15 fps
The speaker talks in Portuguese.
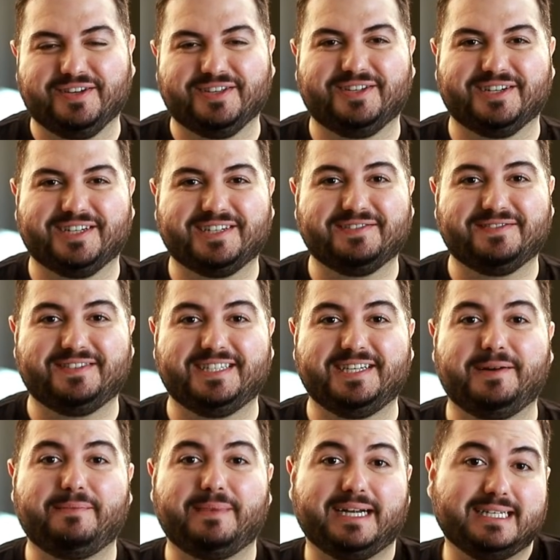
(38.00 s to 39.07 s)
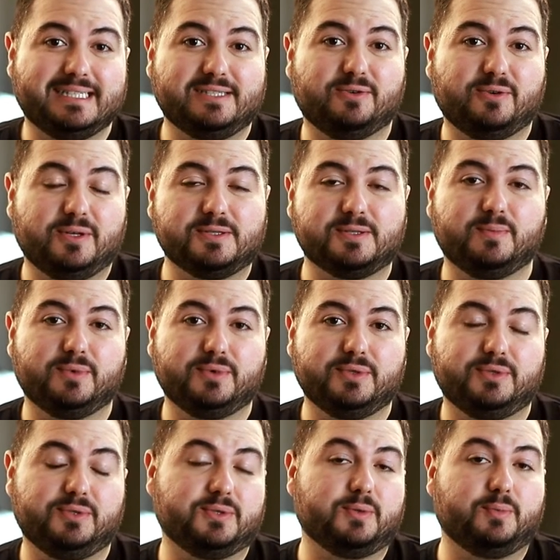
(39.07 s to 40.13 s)
fotografia, mas eu gosto
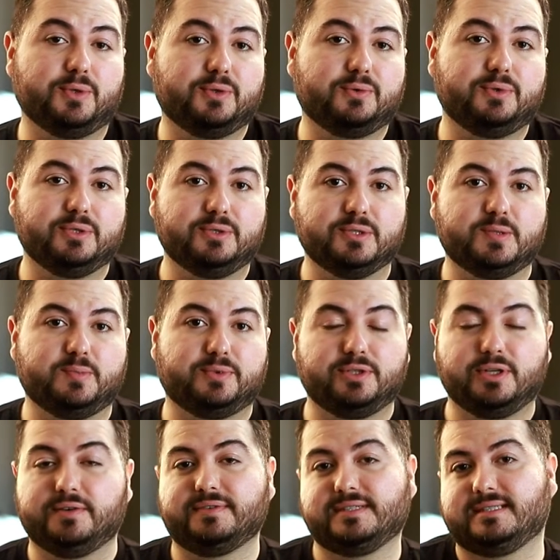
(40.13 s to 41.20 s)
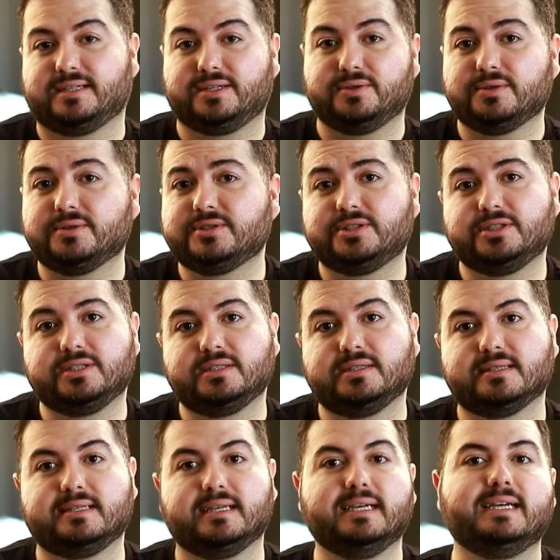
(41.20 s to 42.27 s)
muito e eu sou muito curioso por novas
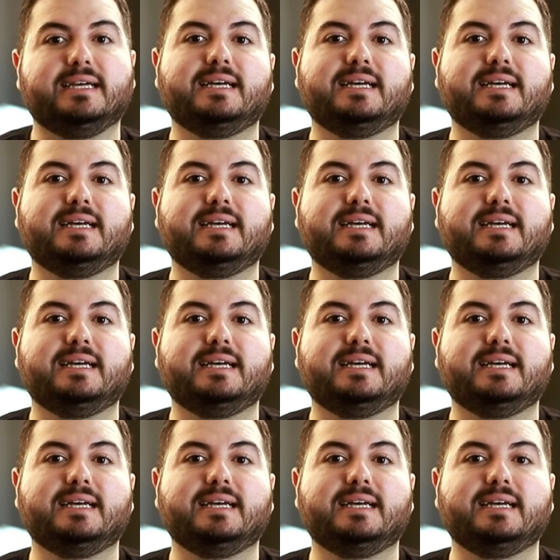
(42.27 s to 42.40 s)
tecnologias,